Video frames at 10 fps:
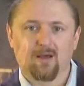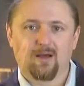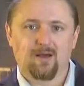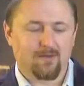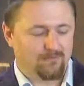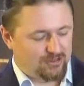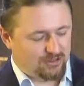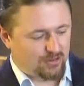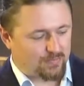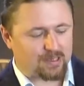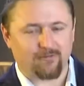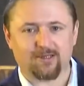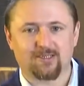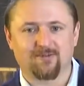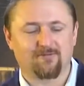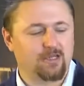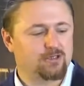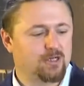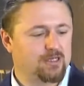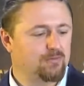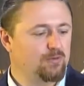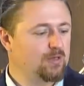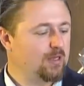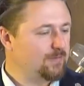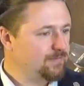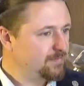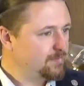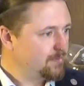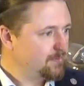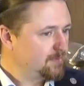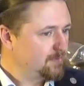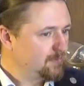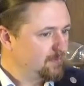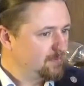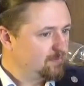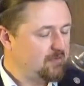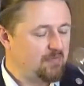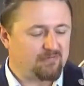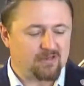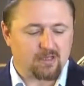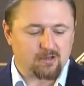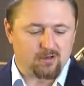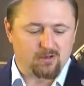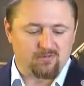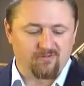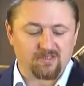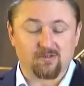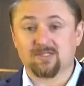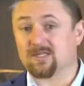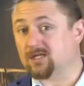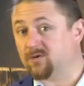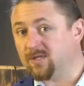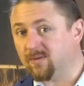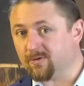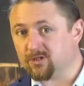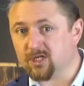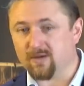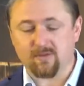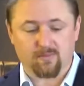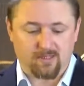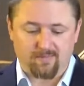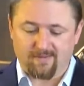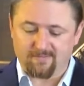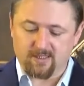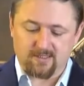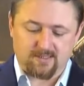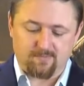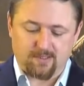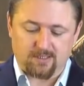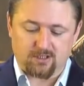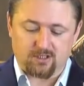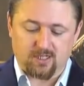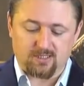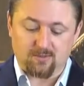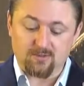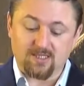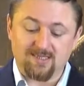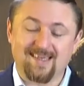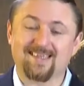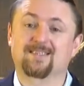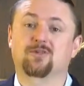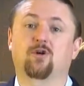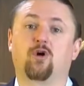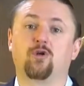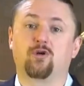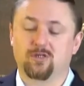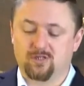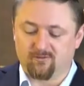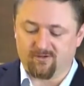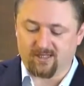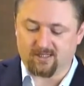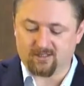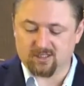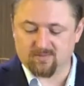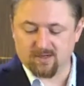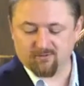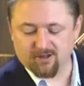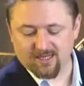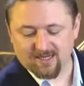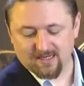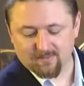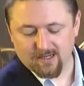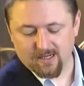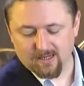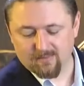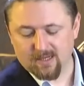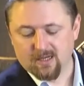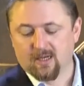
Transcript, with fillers: e, widzicie opakowanie zewnętrzne, a nie butle, bo pewnie ten kolor by Was odstraszył, a niepotrzebnie, bo naprawdę jest sympatyczna. Ta whisky nie jest koloryzowana, nie jest malowana karmelem,